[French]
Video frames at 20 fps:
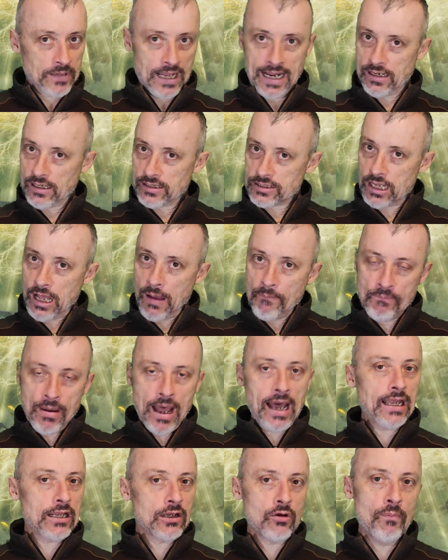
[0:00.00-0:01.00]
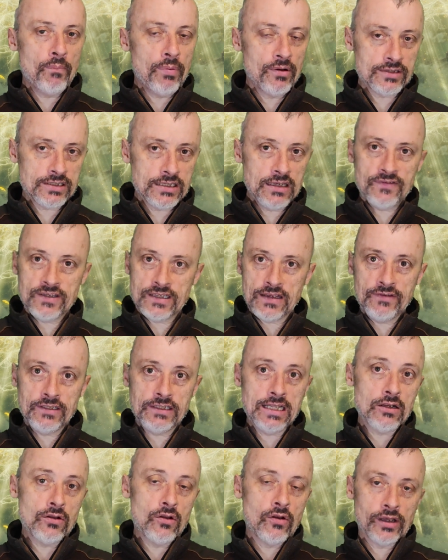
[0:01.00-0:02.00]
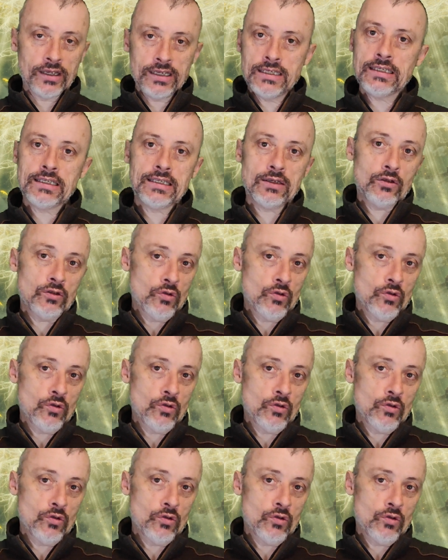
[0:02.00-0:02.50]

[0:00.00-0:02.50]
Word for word: elle n'en sera pas récompensée vis-à-vis d'Elden Ring